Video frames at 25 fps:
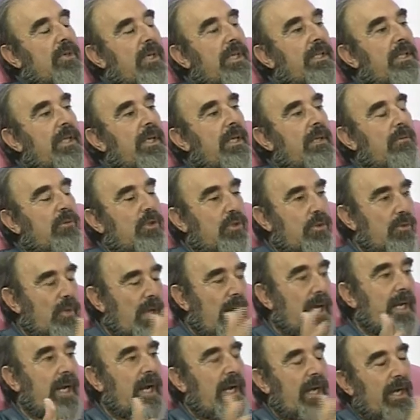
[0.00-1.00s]
que tenemos de una
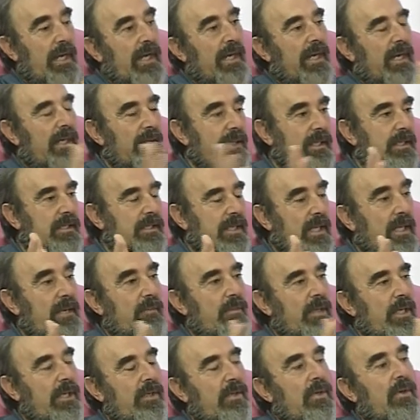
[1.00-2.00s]
gran guerra de
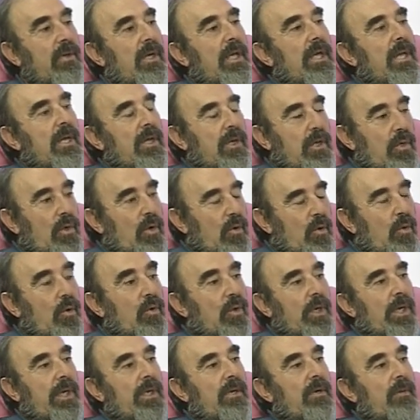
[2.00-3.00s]
exterminio que
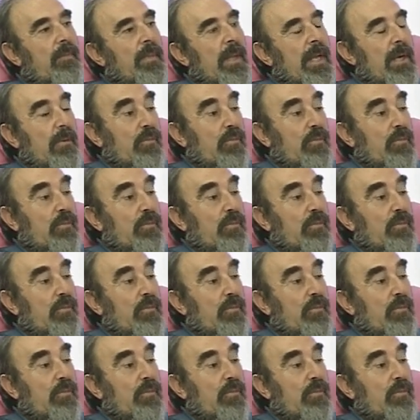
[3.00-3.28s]
ocurre. ¿no?